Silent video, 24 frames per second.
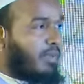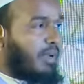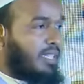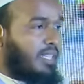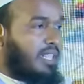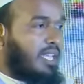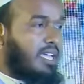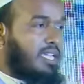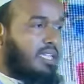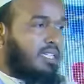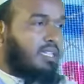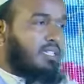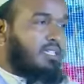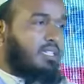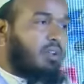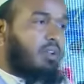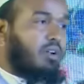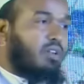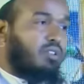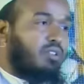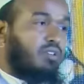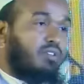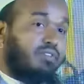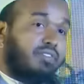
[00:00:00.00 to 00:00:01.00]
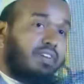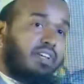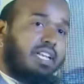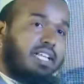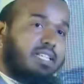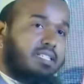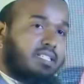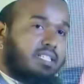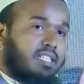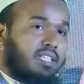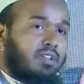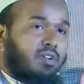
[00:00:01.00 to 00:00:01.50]
মাথায় আসে যে হয়তো
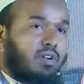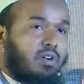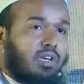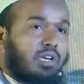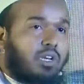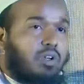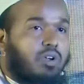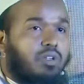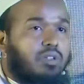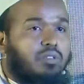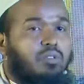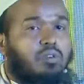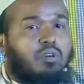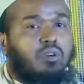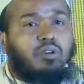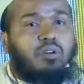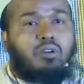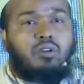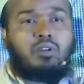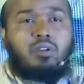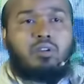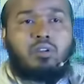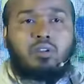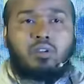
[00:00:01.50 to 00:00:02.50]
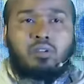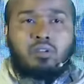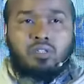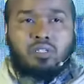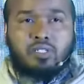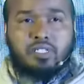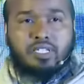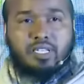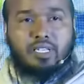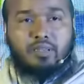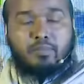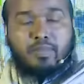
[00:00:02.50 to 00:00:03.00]
ফ্রিল্যান্সিং করলে হয়তো
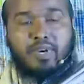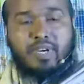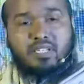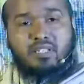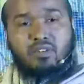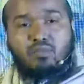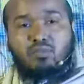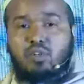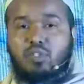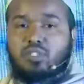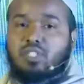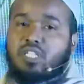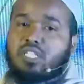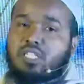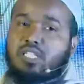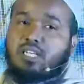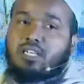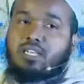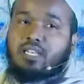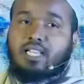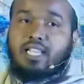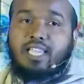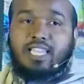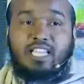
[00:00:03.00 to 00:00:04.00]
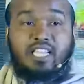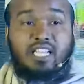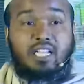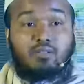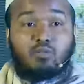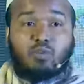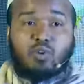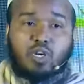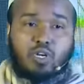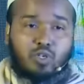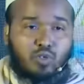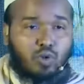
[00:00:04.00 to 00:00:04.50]
যে মাসে পঞ্চাশ হাজার টাকা ইনকাম
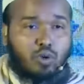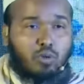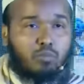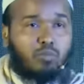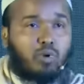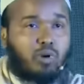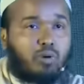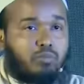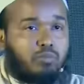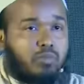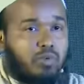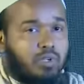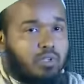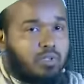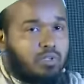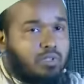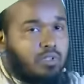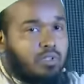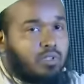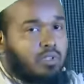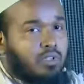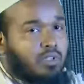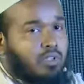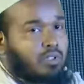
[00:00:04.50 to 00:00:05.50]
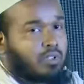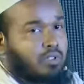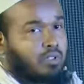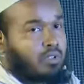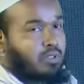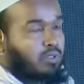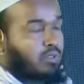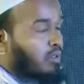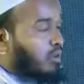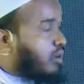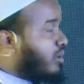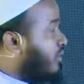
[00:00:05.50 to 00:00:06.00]
করা সম্ভব
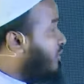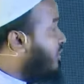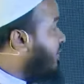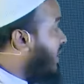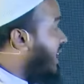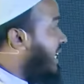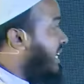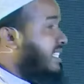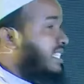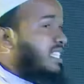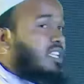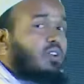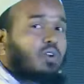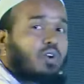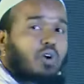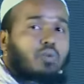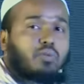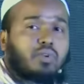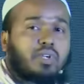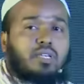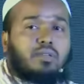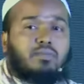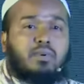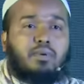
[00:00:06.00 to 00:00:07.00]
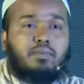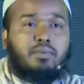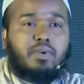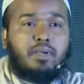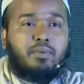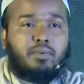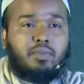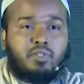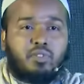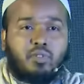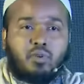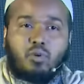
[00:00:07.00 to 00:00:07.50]
তখন ফ্রিল্যান্সিং করবো কীভাবে
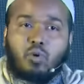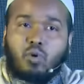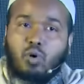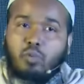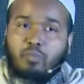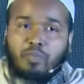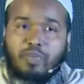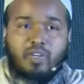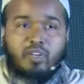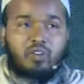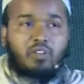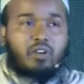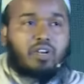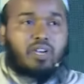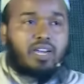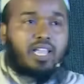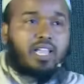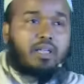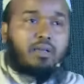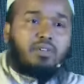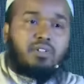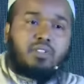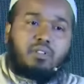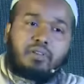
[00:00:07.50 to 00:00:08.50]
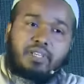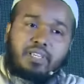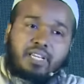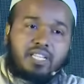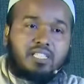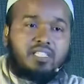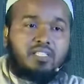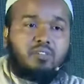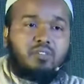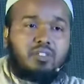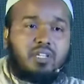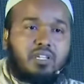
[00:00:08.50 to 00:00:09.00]
আমি তো কম্পিউটারে নাই আমি তো
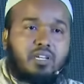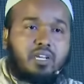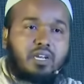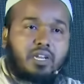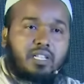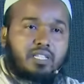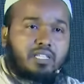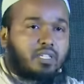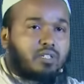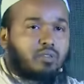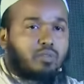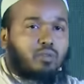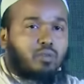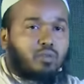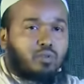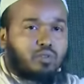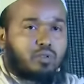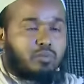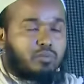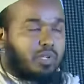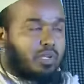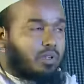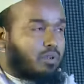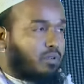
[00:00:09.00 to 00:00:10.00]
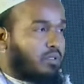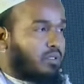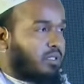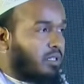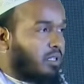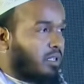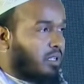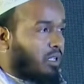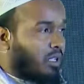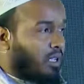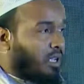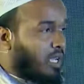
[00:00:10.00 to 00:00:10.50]
ইংরেজিও জানি না যেহেতু হুজুর মানুষ
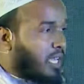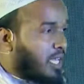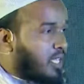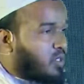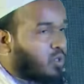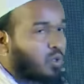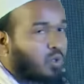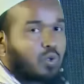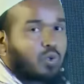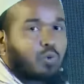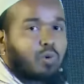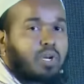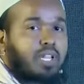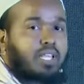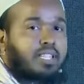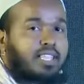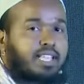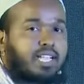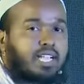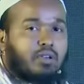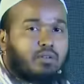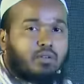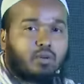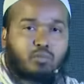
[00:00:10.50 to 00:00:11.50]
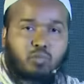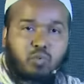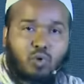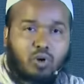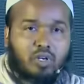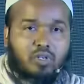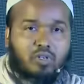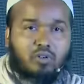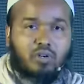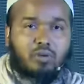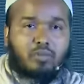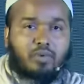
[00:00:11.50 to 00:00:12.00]
আর ছোটোবেলা থেকে আমার
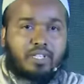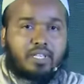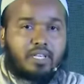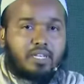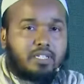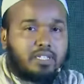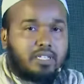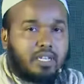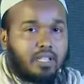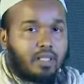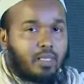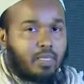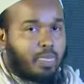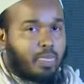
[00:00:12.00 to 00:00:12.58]
পড়াশোনা মাদ্রাসায়